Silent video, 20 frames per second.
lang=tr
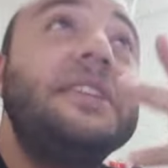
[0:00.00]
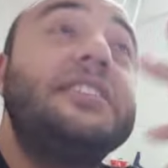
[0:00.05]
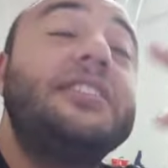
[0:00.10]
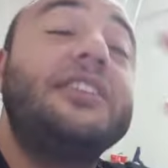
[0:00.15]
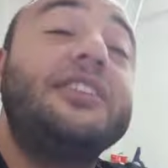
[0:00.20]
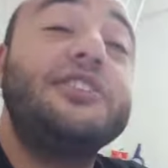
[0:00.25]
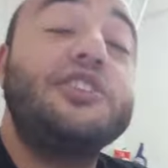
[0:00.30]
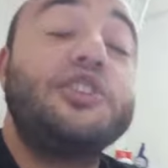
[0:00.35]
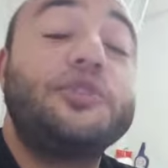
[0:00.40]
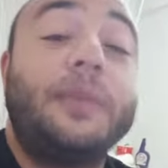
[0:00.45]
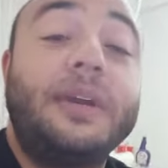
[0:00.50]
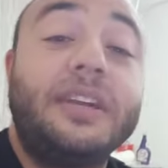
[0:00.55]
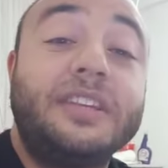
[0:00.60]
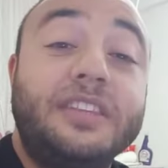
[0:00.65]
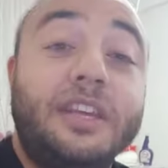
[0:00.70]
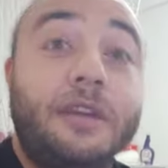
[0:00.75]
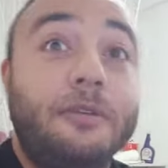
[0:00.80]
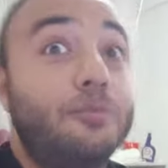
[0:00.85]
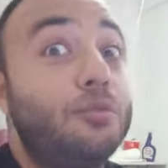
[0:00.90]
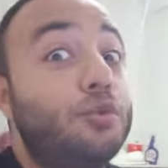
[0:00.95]

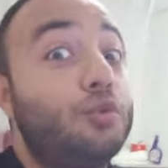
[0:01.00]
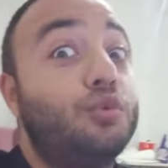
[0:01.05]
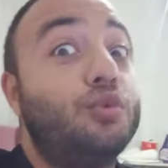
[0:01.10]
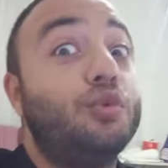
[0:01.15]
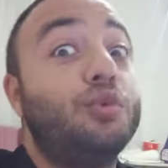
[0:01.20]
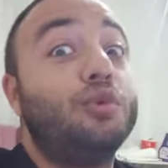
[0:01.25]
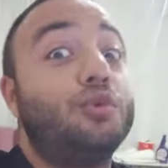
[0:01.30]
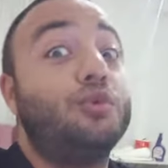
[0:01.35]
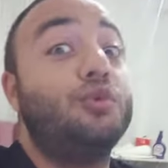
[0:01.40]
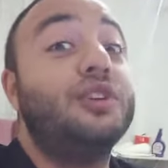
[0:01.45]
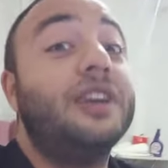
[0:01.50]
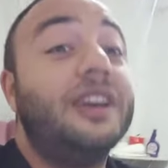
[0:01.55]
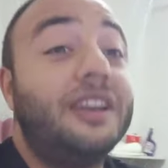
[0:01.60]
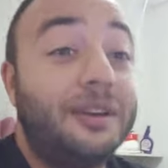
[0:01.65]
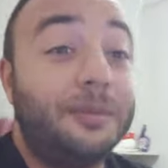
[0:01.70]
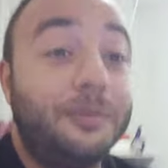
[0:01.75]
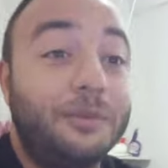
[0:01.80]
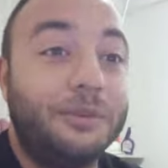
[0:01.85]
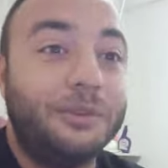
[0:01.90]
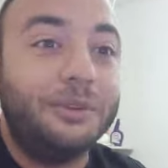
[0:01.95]
çalışmaktan mutluluk
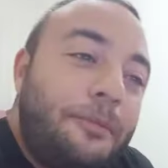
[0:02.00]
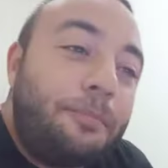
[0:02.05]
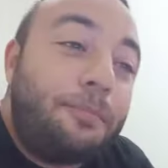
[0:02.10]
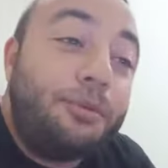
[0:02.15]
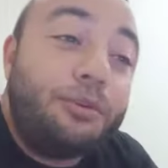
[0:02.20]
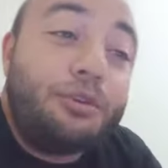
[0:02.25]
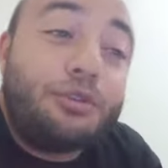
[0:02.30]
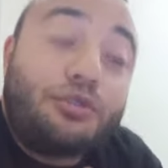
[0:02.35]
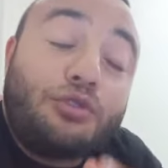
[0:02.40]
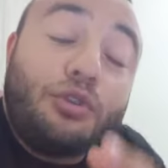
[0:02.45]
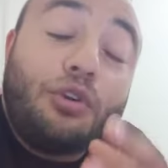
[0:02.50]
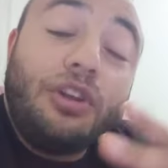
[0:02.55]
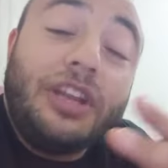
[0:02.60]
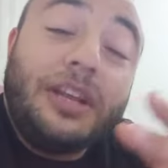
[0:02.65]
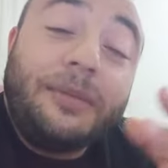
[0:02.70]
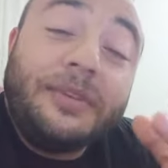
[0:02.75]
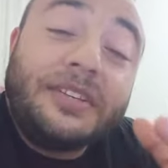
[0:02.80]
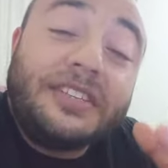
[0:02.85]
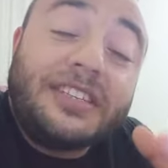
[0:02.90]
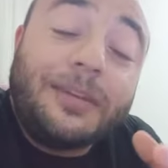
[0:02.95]
duyarım diyor. Bunu
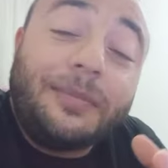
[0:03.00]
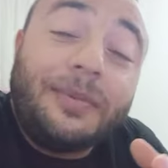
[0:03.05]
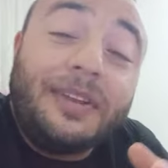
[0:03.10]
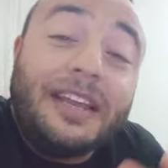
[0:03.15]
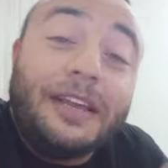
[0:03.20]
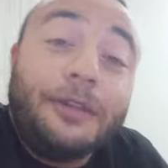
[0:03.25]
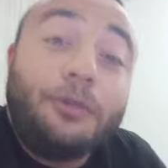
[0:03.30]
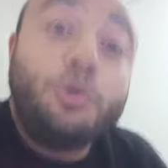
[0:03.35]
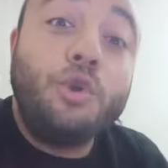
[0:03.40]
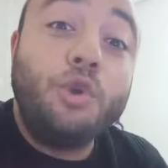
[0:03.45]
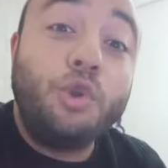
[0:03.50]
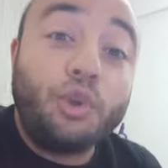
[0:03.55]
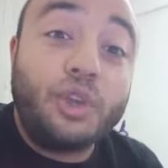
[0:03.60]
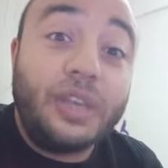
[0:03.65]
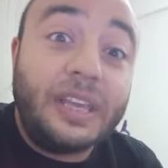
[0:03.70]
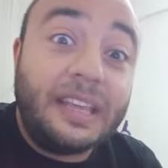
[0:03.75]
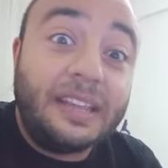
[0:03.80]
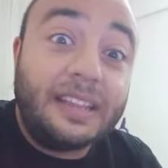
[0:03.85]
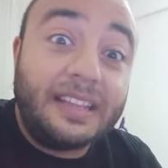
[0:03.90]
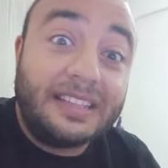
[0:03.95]
söylemesi bile
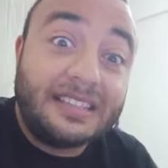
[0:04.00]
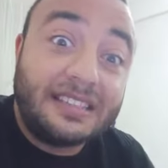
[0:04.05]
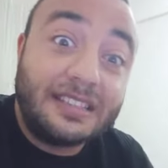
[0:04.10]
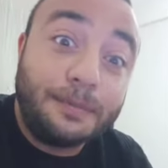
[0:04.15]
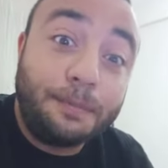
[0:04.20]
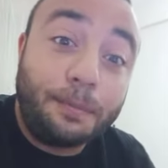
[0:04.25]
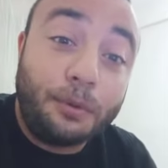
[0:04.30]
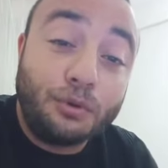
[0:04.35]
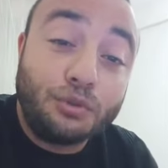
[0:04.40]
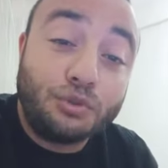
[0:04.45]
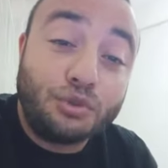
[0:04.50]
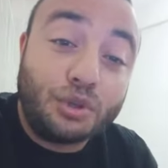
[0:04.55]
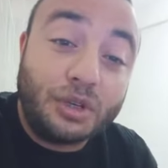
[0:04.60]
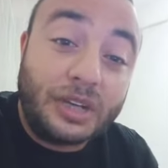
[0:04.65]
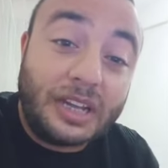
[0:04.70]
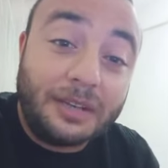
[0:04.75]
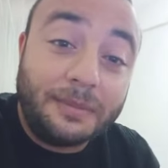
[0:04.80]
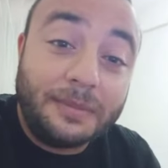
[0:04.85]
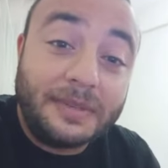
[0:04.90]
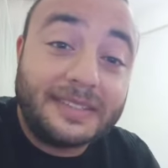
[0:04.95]
Türkiye'den sponsor
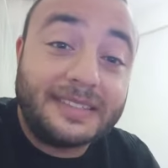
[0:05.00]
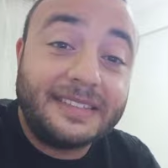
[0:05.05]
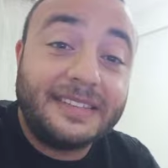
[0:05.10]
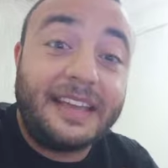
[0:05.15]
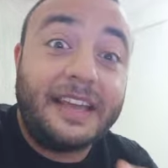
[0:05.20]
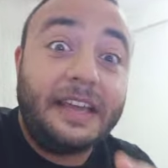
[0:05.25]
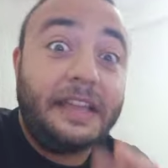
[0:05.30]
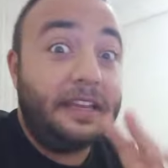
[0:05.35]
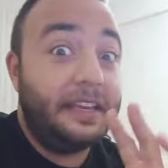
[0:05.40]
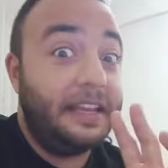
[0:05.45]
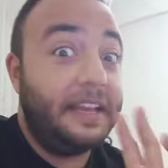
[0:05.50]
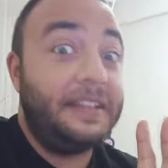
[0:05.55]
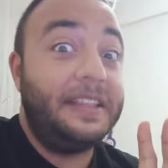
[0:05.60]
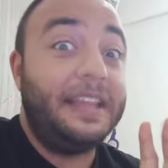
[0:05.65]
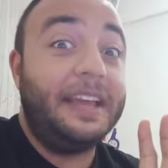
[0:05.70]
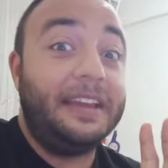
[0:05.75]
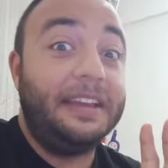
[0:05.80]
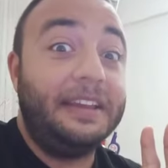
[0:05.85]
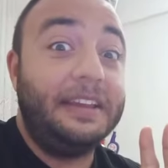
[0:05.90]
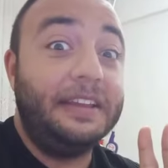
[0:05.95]
almasına
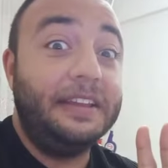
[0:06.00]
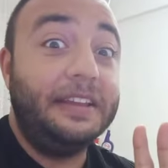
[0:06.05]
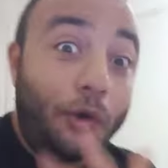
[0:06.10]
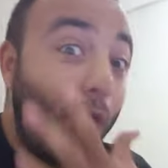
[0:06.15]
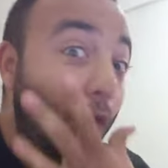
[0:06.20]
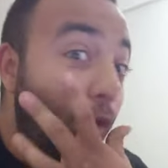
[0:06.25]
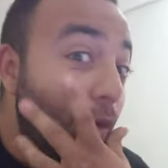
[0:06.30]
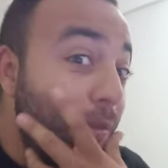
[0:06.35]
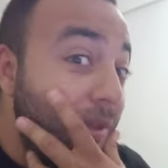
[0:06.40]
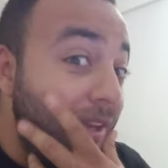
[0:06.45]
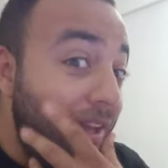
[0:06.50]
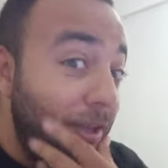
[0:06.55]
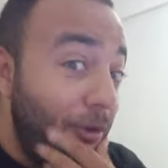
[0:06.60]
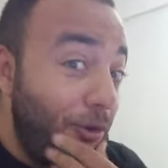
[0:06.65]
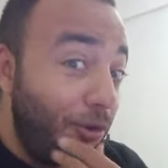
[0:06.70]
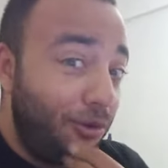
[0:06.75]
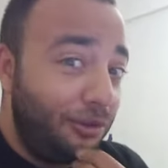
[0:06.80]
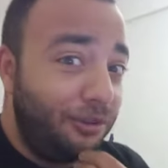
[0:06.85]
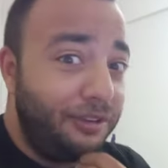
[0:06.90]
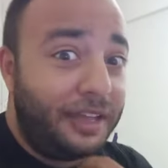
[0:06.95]
yeterli. O bile
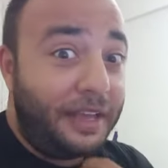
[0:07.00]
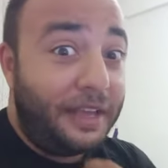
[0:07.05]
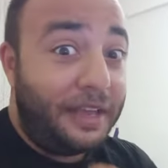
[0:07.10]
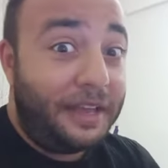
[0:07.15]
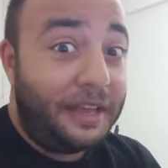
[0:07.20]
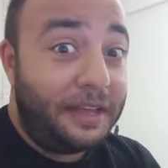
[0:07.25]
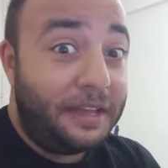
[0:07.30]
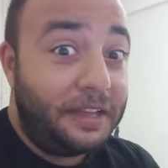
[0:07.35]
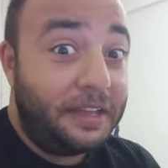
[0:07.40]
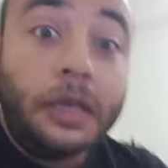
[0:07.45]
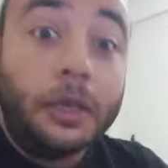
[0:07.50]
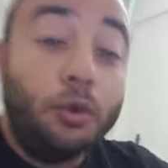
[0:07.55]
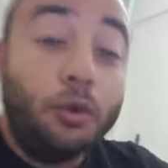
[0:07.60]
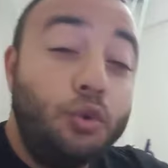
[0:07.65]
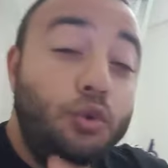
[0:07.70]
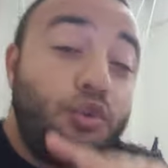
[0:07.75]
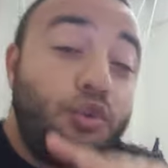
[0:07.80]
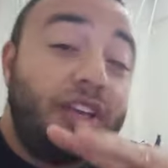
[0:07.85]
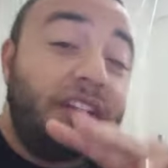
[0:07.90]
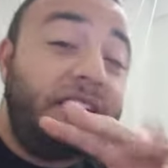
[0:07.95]
yolunda ya.
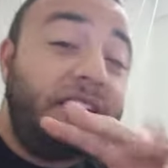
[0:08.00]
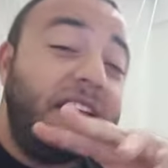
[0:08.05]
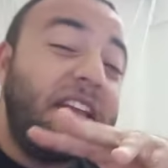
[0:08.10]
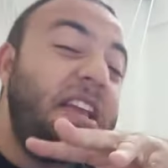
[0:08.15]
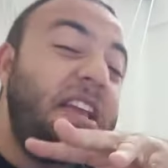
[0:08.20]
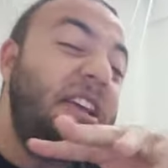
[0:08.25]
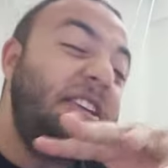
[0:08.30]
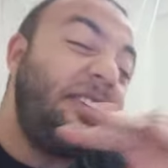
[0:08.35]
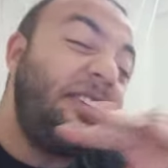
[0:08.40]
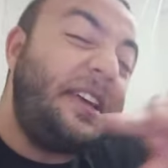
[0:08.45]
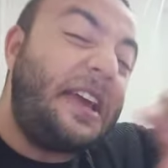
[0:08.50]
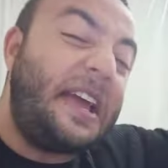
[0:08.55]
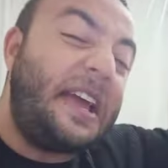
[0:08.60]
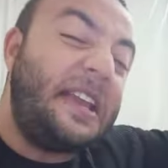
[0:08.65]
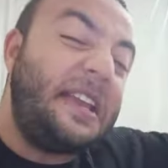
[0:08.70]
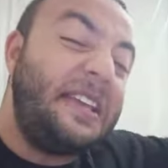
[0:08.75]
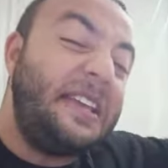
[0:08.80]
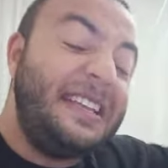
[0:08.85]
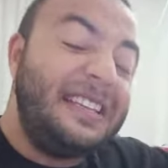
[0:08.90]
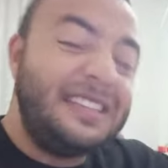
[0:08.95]
Ülkede
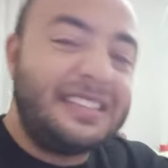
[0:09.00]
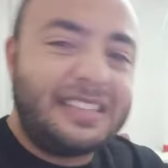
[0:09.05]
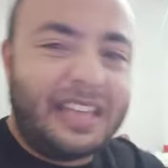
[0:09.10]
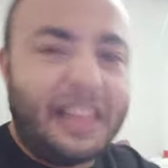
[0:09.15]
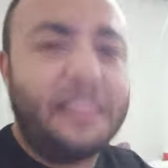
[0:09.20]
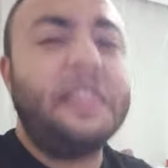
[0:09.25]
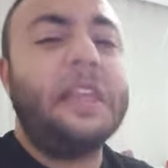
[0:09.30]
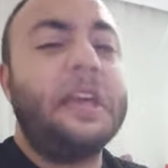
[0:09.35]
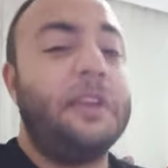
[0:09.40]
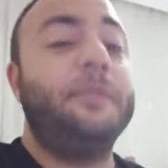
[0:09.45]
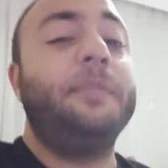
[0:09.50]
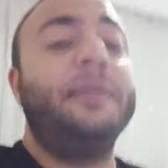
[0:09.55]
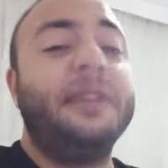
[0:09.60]
yaşayan insanları